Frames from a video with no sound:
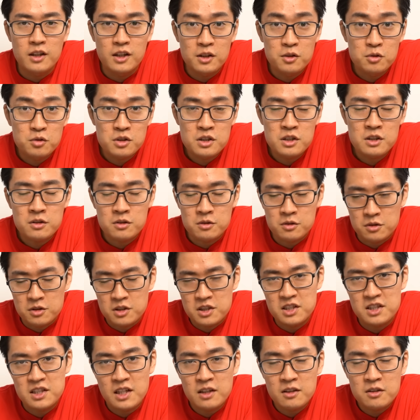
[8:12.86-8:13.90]
ヒートシンクの
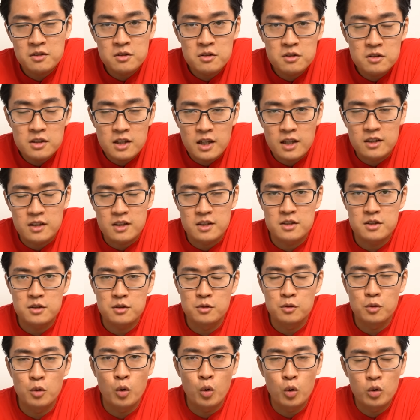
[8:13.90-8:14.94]
自然空冷です
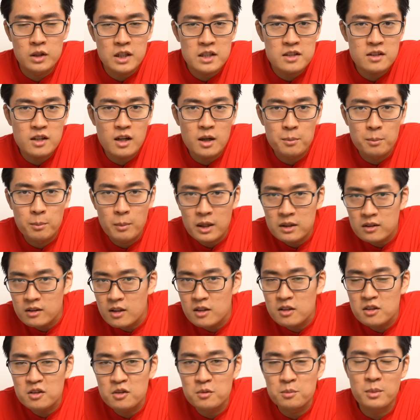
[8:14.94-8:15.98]
と放熱が
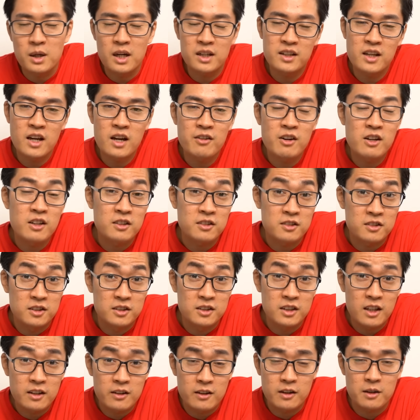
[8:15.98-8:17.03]
全く間に合わな
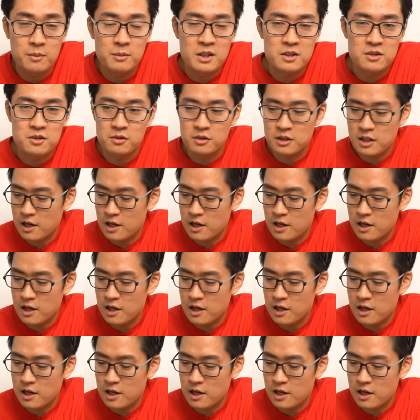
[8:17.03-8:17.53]
くなってきますの